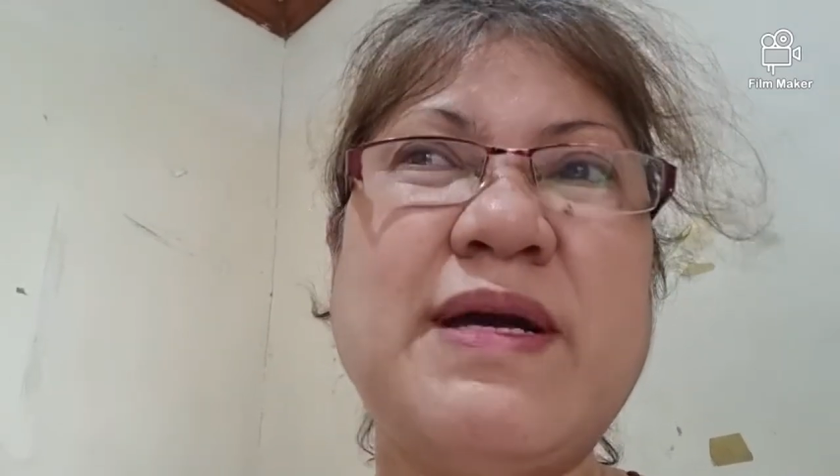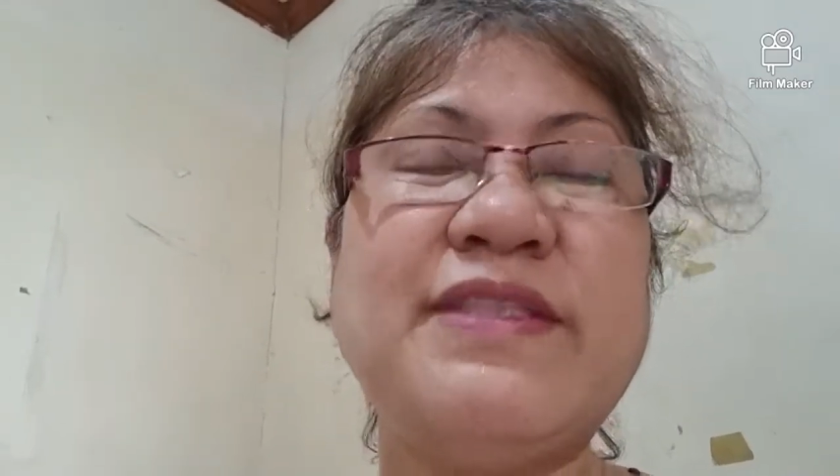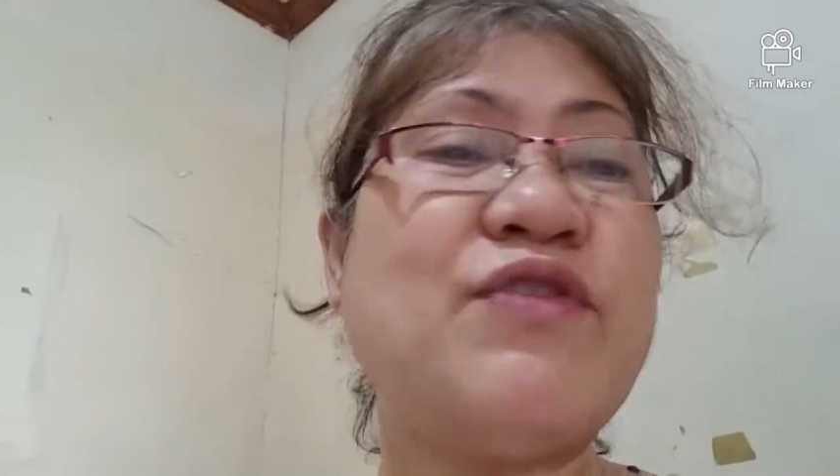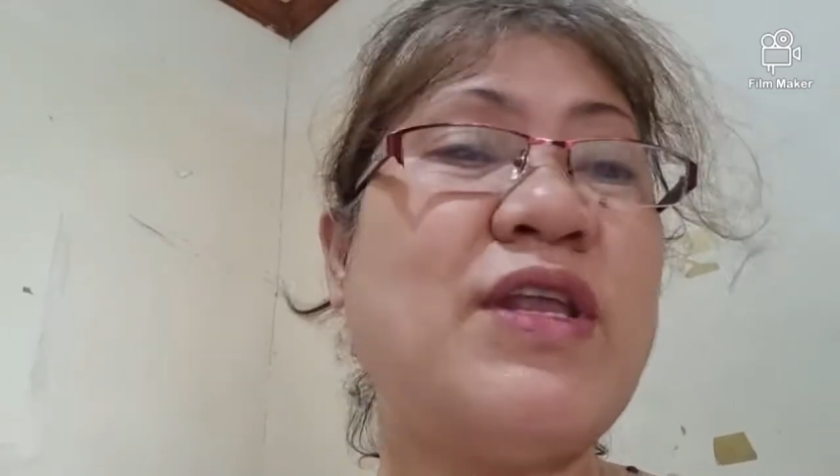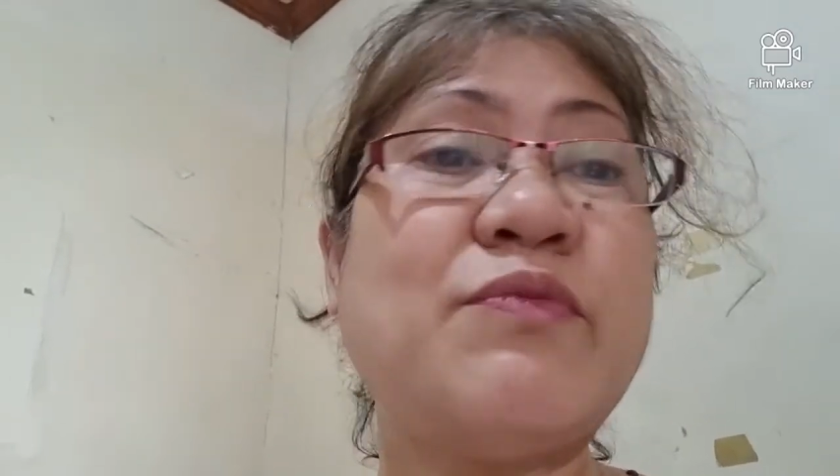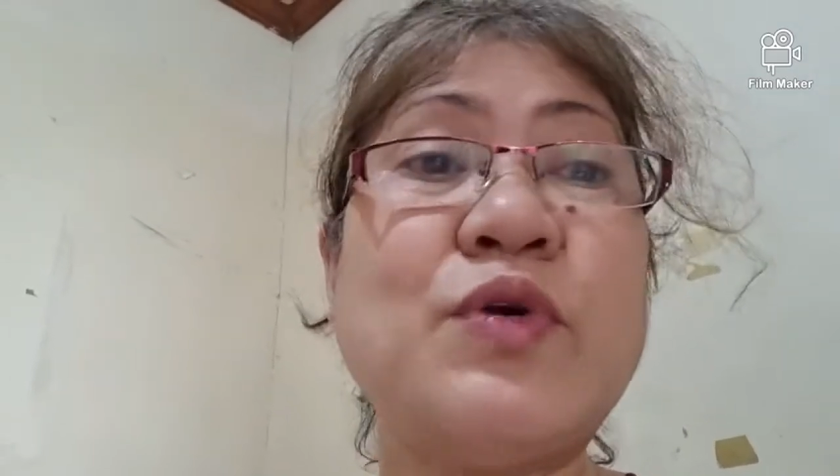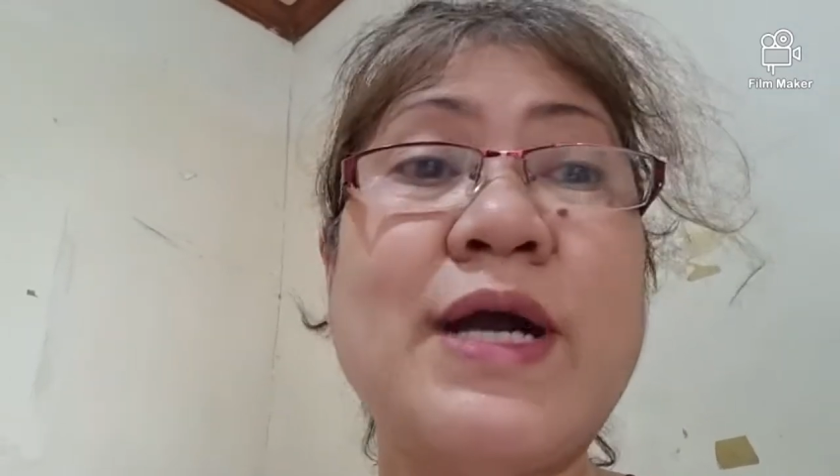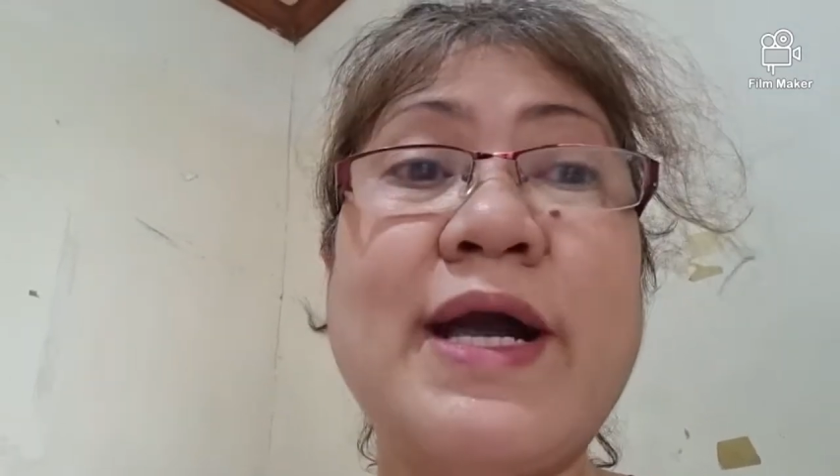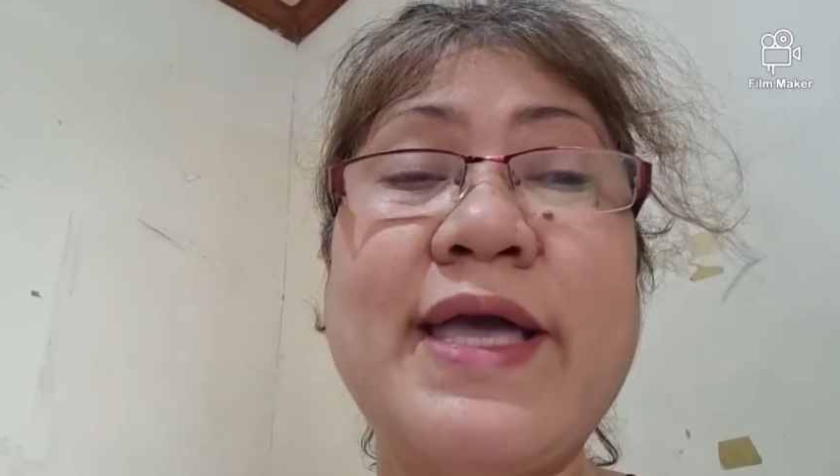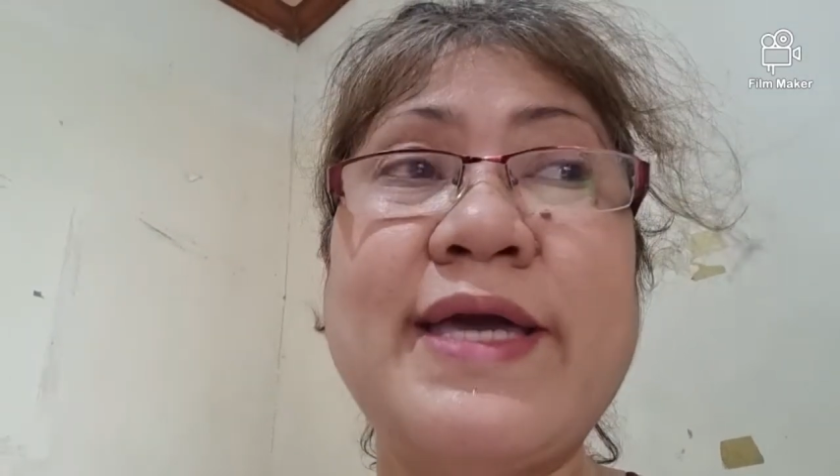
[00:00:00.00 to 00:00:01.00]
Hindi ko alam kung
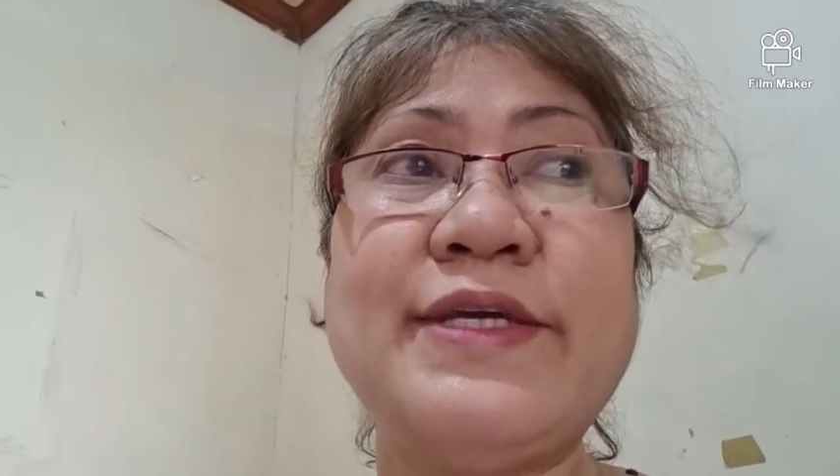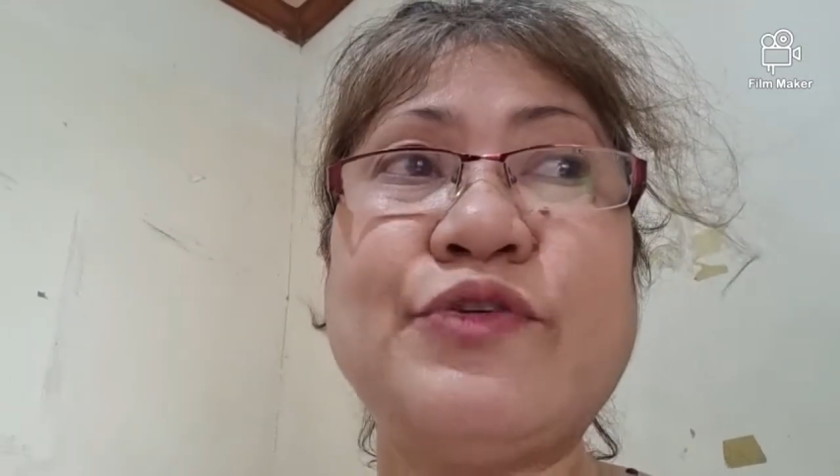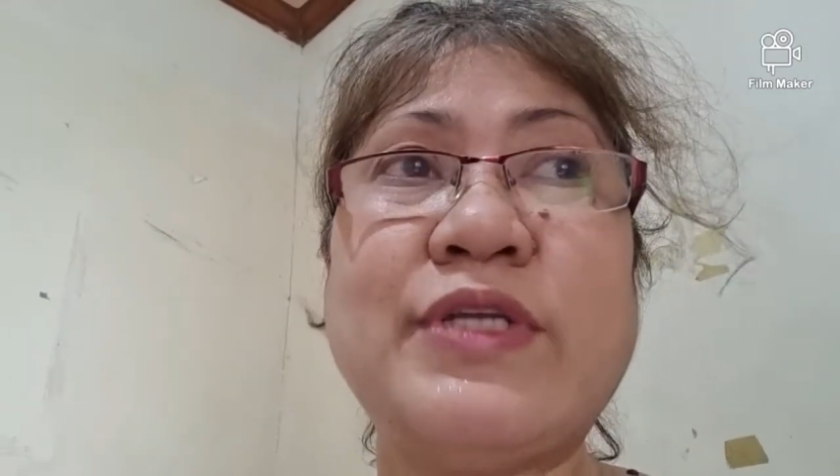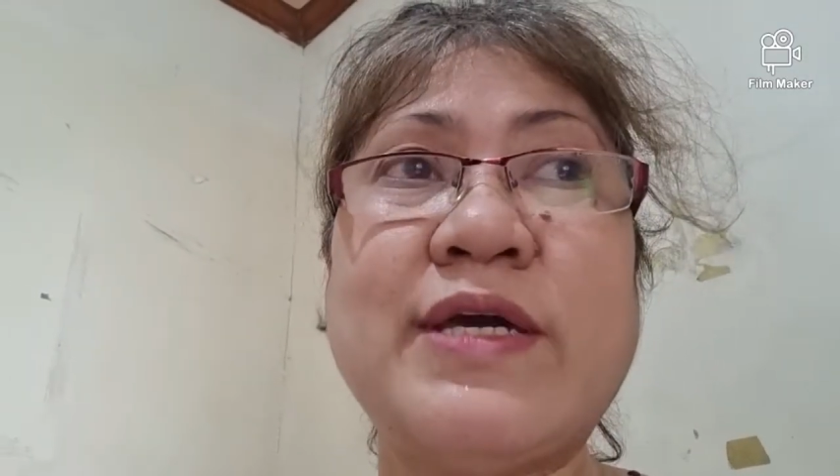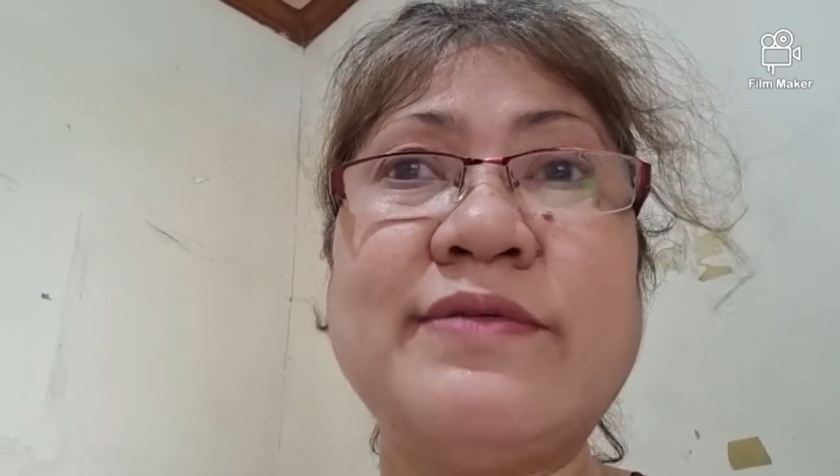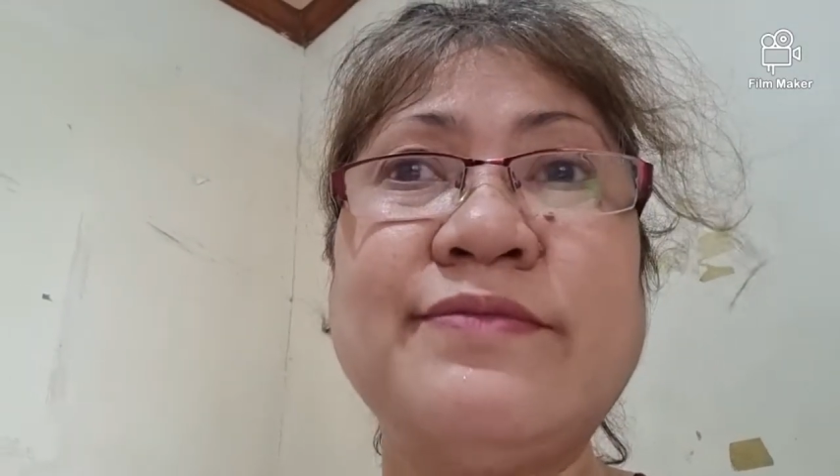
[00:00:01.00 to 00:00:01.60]
kakayanin ko na.